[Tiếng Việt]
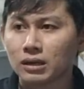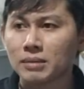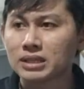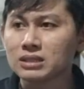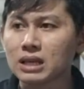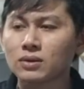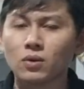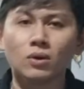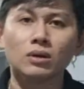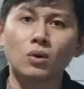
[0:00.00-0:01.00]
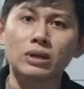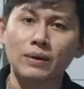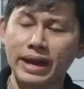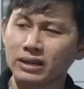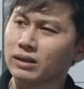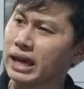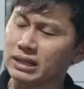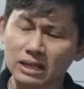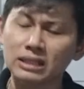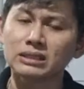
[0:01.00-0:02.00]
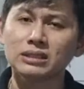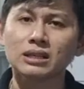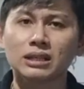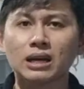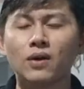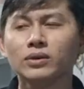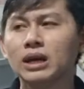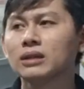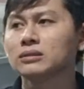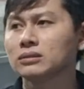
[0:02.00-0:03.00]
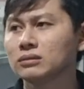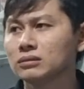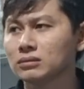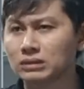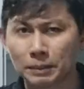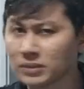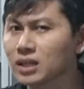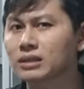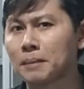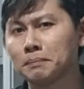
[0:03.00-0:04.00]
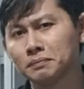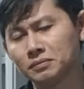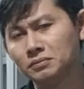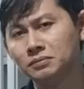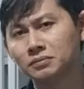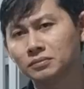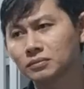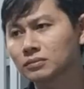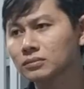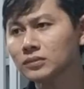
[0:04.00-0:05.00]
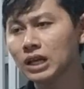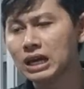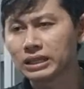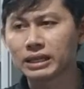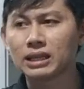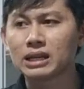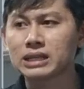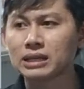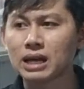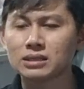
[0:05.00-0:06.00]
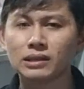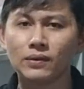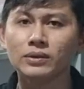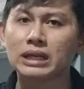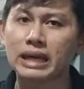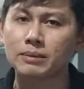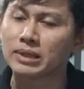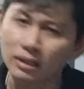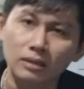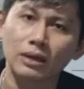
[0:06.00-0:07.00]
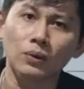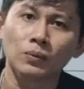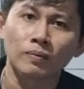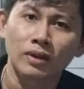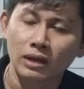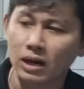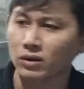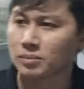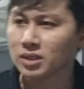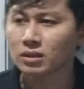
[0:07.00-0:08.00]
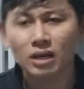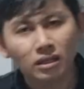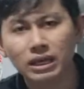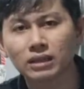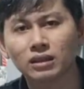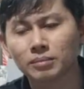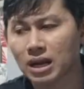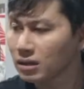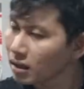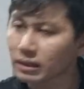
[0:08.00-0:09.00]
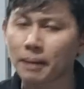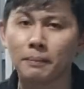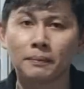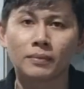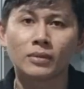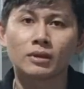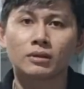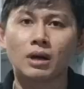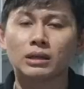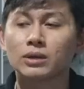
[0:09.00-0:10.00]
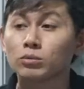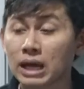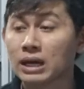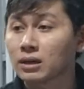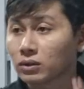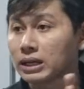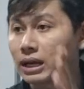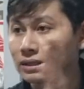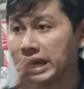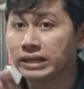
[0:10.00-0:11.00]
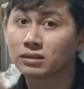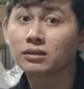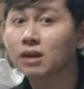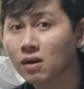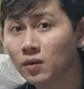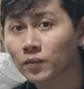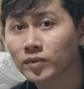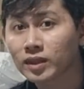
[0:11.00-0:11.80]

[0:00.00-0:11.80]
năm nay chính sách của giao hàng nó lại rất là gắt gối nên chậm, rất là chậm. Thì tình là Thái xin lỗi khách hàng mình rất là nhiều, hồi năm trước nó rất là nhanh, năm nay nó rất là chậm đó. Thì chúng ta có thể đặt hàng trước đó,